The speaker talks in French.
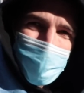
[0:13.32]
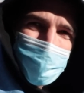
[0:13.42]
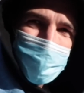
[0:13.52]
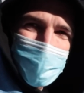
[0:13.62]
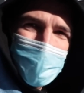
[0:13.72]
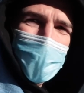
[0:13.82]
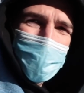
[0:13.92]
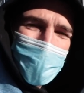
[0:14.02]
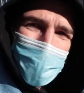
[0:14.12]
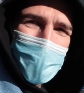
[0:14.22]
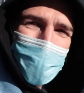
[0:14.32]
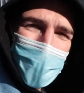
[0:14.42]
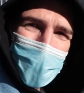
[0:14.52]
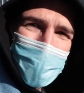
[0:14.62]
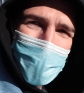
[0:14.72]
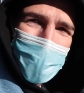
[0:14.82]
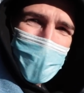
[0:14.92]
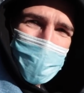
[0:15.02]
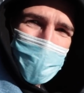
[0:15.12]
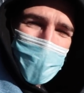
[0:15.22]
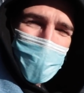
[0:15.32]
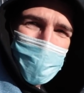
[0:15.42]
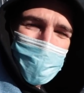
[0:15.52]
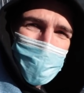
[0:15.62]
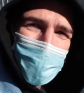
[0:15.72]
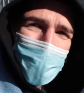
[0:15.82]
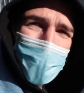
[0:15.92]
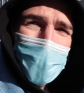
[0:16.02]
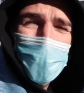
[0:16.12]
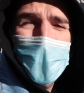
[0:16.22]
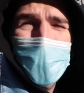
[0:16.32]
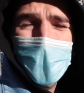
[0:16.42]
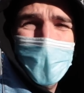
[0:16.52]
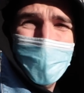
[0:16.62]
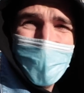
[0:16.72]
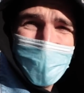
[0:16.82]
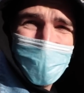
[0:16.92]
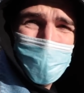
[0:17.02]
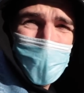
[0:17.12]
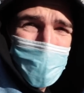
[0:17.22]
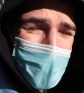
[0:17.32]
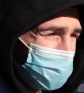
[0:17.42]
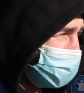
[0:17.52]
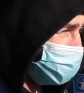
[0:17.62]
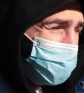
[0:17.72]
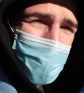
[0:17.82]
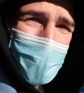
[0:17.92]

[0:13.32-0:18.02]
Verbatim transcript: Je vous ai dit qu'on allait venir faire un petit déménagement pour le studio de mon frère. Je vous en ai parlé hier. Eh bien, c'est le jour